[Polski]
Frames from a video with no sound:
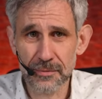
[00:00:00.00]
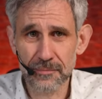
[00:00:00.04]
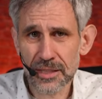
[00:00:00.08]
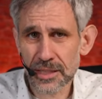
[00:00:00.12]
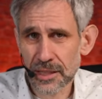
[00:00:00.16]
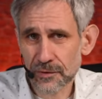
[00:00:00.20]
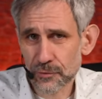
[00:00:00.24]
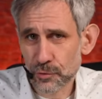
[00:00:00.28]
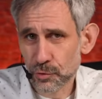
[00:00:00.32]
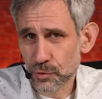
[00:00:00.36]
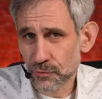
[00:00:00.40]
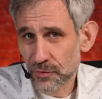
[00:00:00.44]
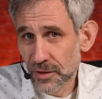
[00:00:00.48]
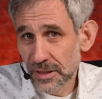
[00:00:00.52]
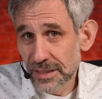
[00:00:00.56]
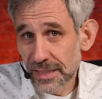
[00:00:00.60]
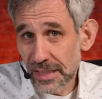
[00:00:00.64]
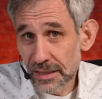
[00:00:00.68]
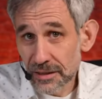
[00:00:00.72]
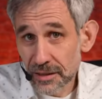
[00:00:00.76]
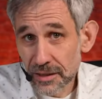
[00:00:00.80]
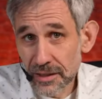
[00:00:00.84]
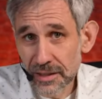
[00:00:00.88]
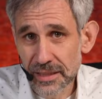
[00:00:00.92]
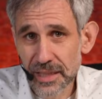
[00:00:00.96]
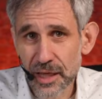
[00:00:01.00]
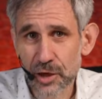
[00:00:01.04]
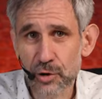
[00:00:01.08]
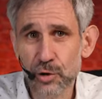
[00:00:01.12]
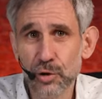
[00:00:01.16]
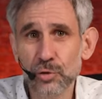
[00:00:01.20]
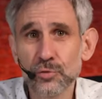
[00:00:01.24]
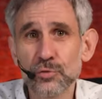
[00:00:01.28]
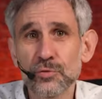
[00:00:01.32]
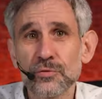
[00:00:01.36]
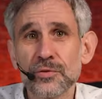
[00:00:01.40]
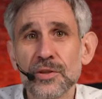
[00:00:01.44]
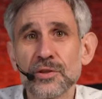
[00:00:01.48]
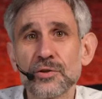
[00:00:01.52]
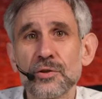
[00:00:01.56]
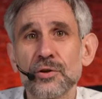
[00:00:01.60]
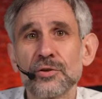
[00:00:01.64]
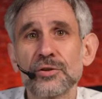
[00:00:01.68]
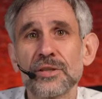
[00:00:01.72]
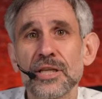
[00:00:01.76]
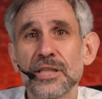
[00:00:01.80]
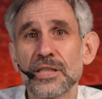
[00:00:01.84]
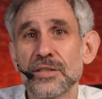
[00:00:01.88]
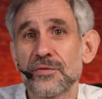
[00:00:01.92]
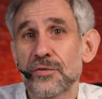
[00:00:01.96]
Na wzór Winkelrida gotów jest
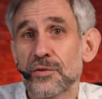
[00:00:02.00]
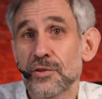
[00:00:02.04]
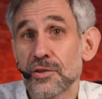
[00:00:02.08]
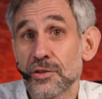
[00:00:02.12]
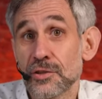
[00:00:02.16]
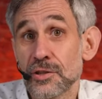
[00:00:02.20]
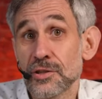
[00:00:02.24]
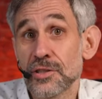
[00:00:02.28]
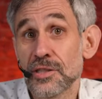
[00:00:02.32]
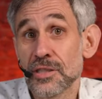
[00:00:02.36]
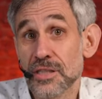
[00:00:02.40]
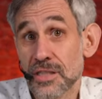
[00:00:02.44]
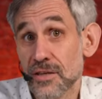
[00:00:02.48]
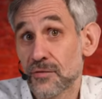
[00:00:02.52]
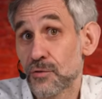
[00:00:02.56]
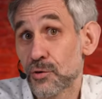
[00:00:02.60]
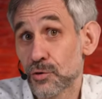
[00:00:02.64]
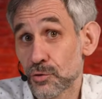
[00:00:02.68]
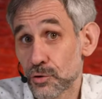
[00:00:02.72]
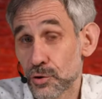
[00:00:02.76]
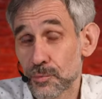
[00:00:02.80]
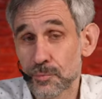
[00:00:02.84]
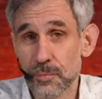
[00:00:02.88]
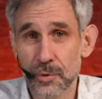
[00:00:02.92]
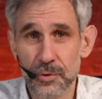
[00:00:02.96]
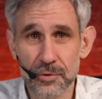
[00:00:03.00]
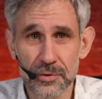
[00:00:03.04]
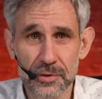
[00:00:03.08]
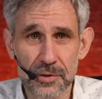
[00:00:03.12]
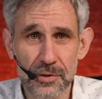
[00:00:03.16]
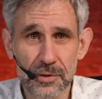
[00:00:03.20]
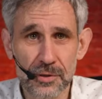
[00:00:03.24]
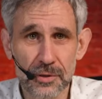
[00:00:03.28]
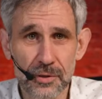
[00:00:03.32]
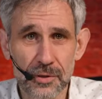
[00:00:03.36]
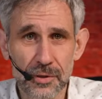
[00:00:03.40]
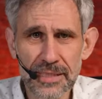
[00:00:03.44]
oddać swoje życie za wolność Polski.